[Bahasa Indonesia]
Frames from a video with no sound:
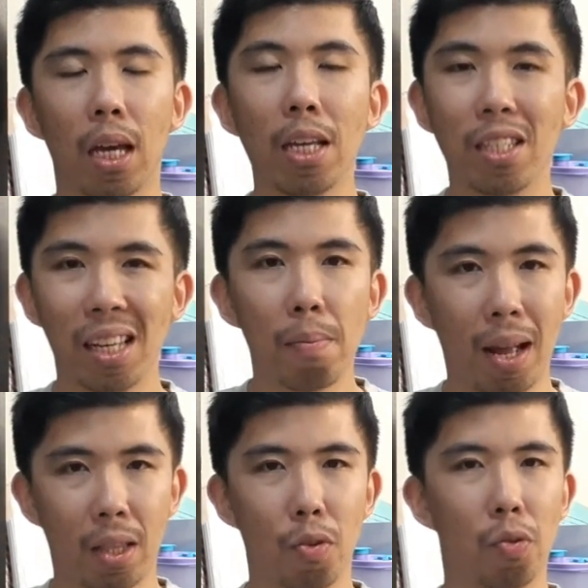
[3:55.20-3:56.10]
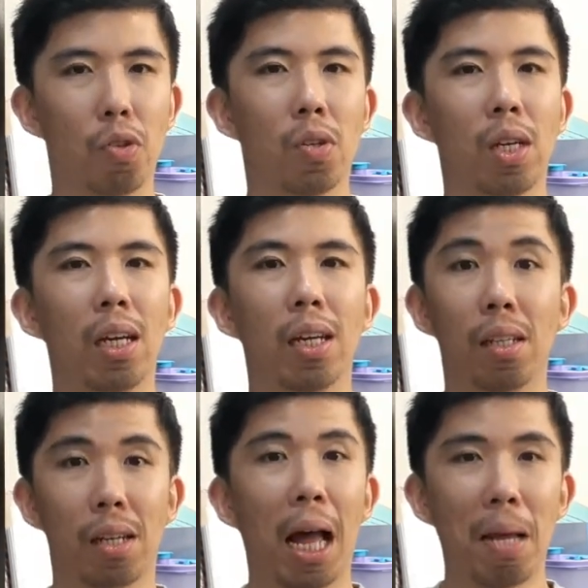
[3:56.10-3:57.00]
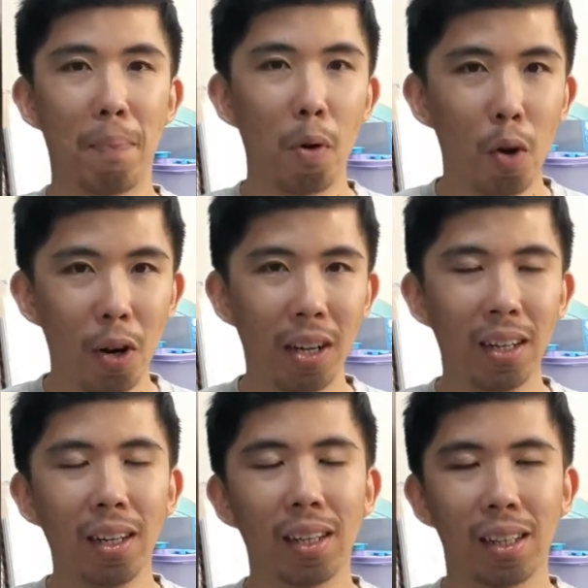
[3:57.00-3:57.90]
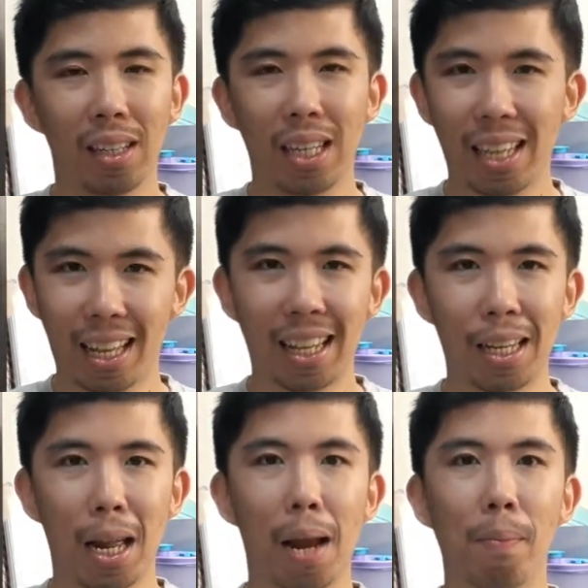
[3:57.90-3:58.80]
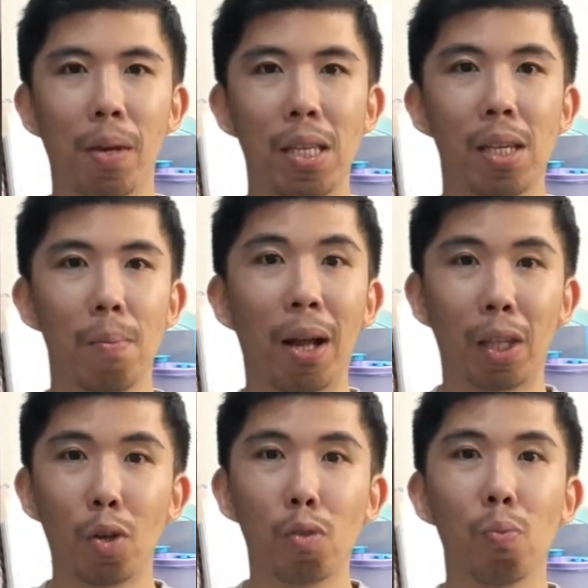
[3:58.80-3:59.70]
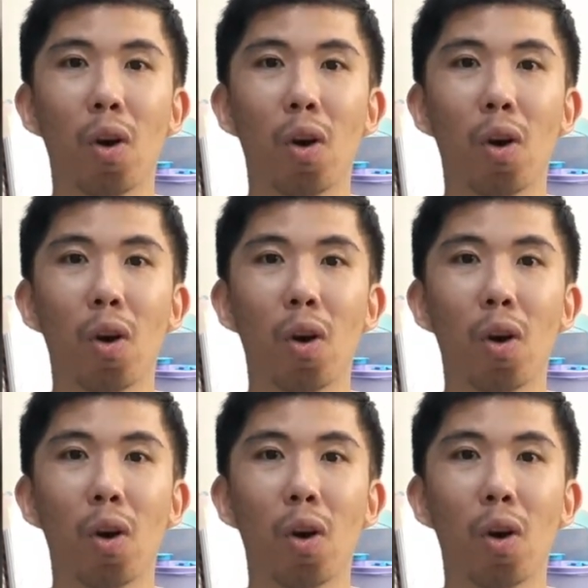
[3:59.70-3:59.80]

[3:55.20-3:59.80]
Injil Matius. Sekalipun dicatat di dalam Injil Matius